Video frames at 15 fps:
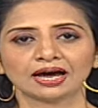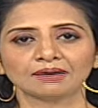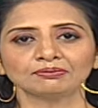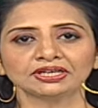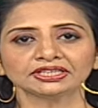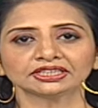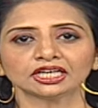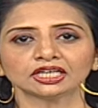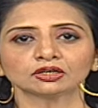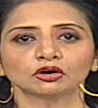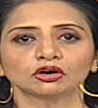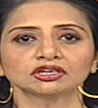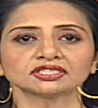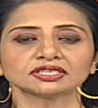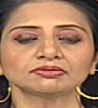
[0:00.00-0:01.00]
అంబేద్కర్
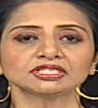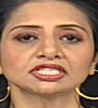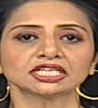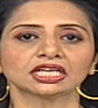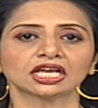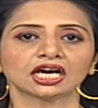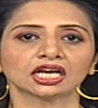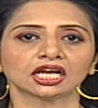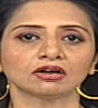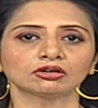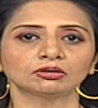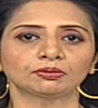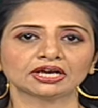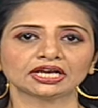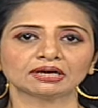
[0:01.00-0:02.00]
కోనసీమ జిల్లా
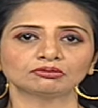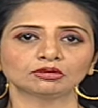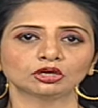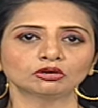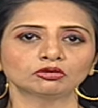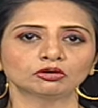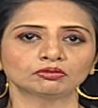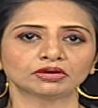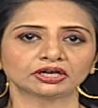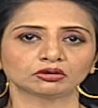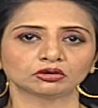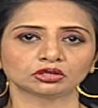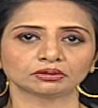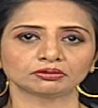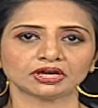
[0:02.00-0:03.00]
రావులపాలెంలో ఉమ్మడి
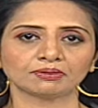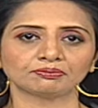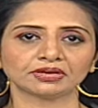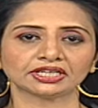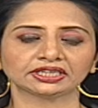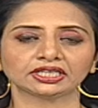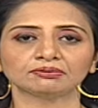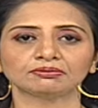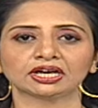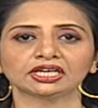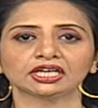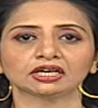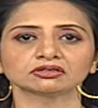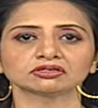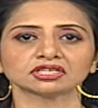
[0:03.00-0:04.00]
కూటమి అభ్యర్థి
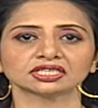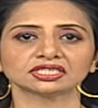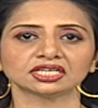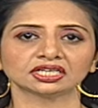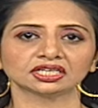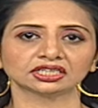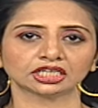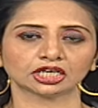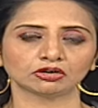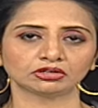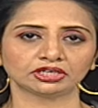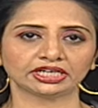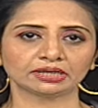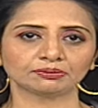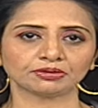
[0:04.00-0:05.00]
బండారు సత్యానందరావు
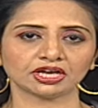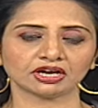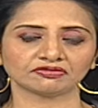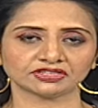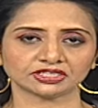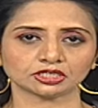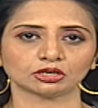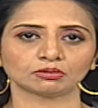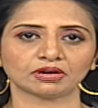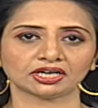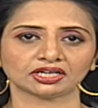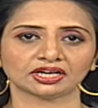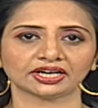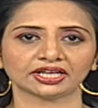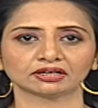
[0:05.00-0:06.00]
టీడీపీ ఆఫీసులో
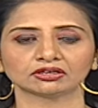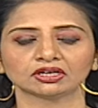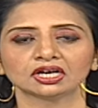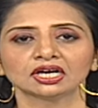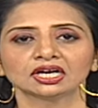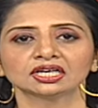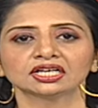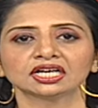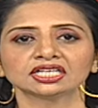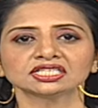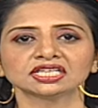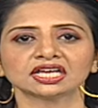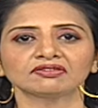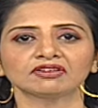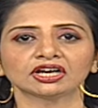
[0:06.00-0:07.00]
మాట్లాడారు
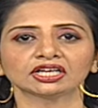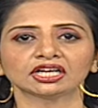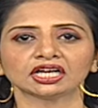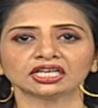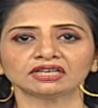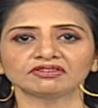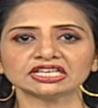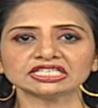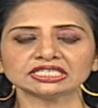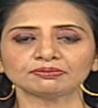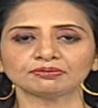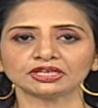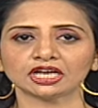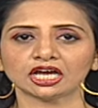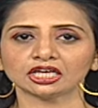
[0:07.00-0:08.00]
గంజాయి వాడకాన్ని
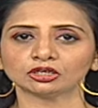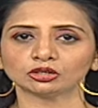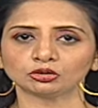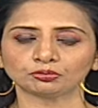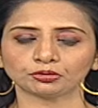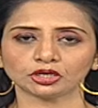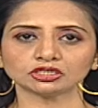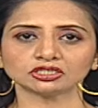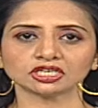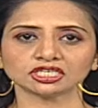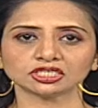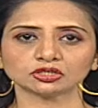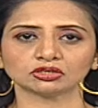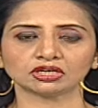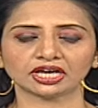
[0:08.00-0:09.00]
వైసీపీ నాయకులు
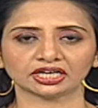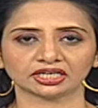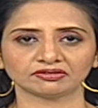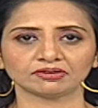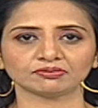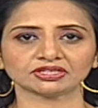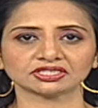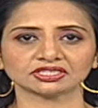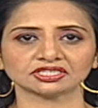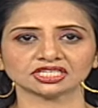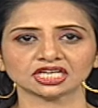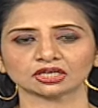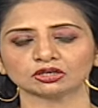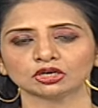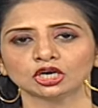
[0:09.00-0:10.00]
ప్రోత్సహిస్తున్నారని
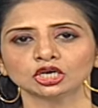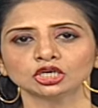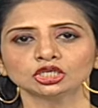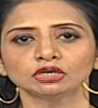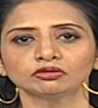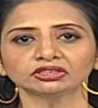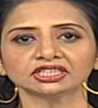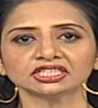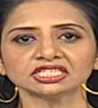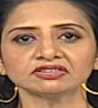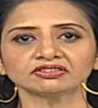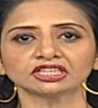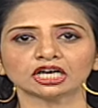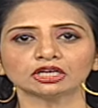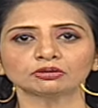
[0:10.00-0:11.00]
విమర్శించారు యువత
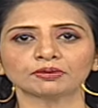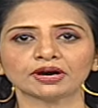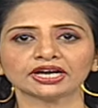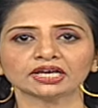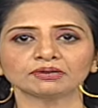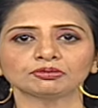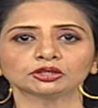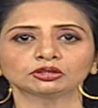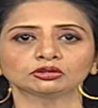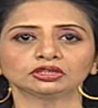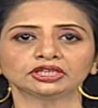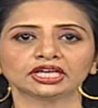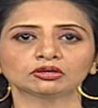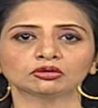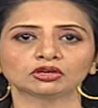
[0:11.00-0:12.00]
జీవితాలు
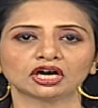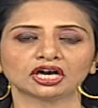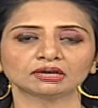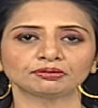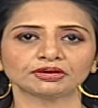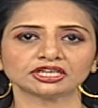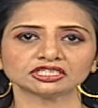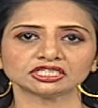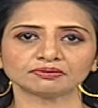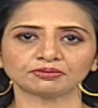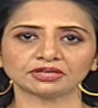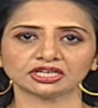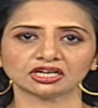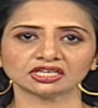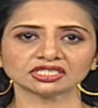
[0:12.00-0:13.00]
పాడైపోతుంటే కులాల పేరు
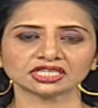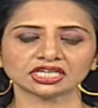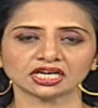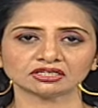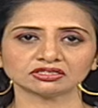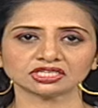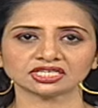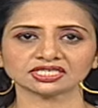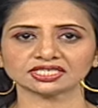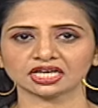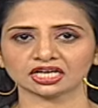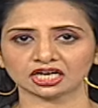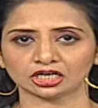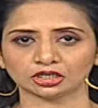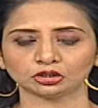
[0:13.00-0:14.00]
చెప్పి రాజకీయాలు
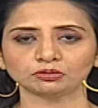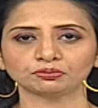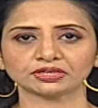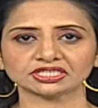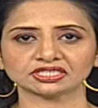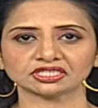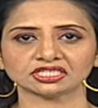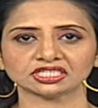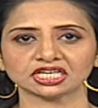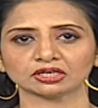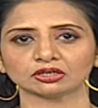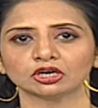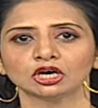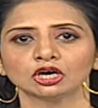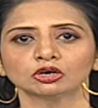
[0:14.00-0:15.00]
చేస్తారా అంటూ
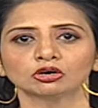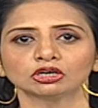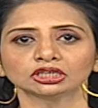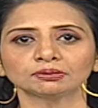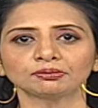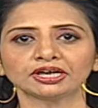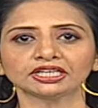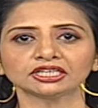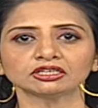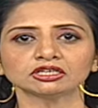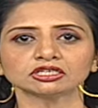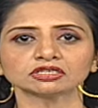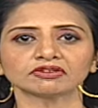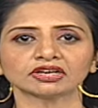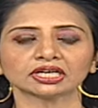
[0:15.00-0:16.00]
ప్రశ్నించారు కొత్తపేట
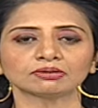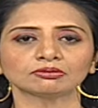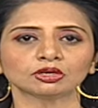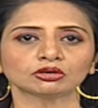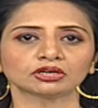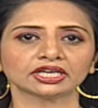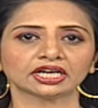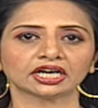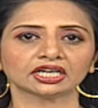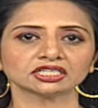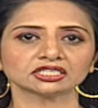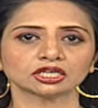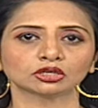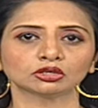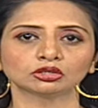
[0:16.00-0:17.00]
నియోజకవర్గంలో
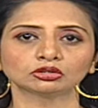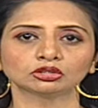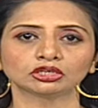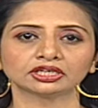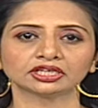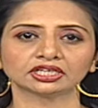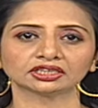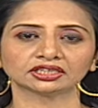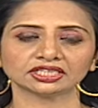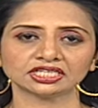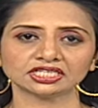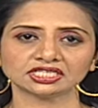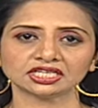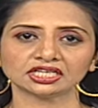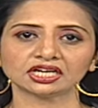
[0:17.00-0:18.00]
కిరాణా సరుకులు దొరికినంత
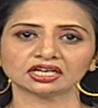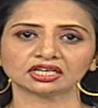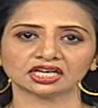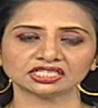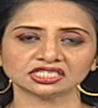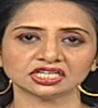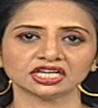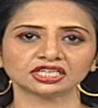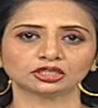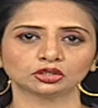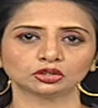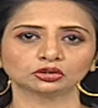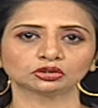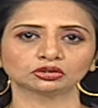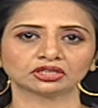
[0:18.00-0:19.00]
ఈజీగా గంజాయి
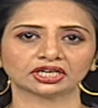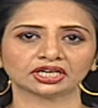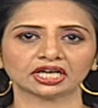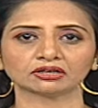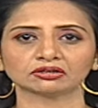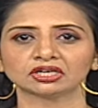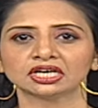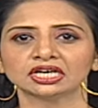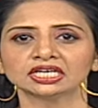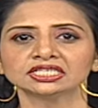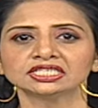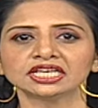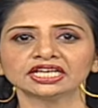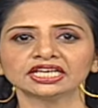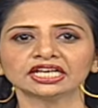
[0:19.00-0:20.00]
దొరుకుతుందన్నారు
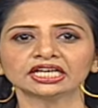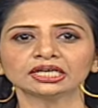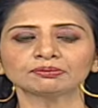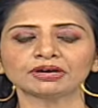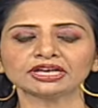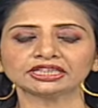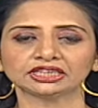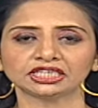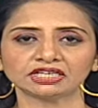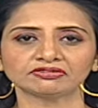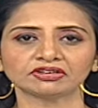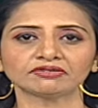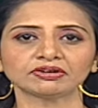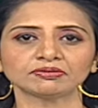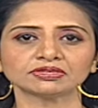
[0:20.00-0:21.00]
జగ్గిరెడ్డిపై
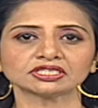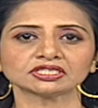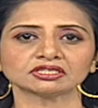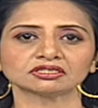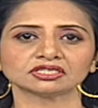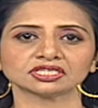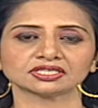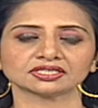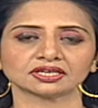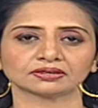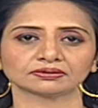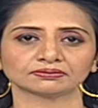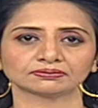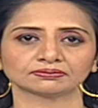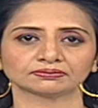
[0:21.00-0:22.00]
తీవ్ర విమర్శలు
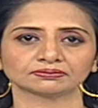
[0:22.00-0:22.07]
చేశారు